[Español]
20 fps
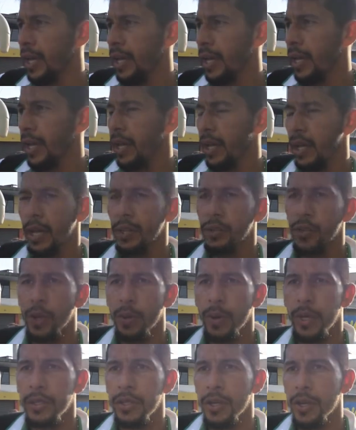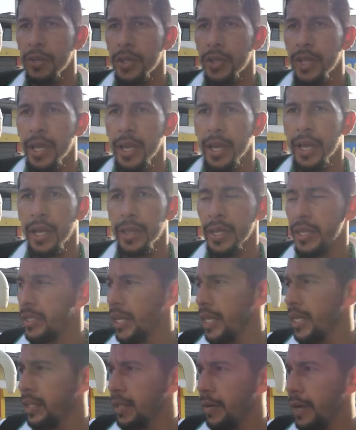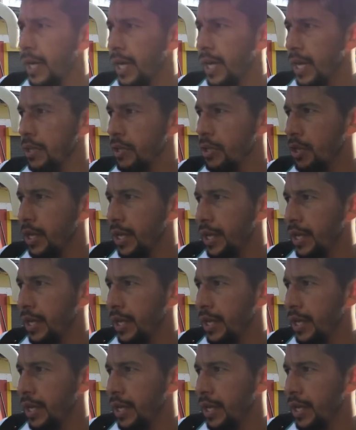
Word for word: eh, esto es cuestión de, seguir trabajando,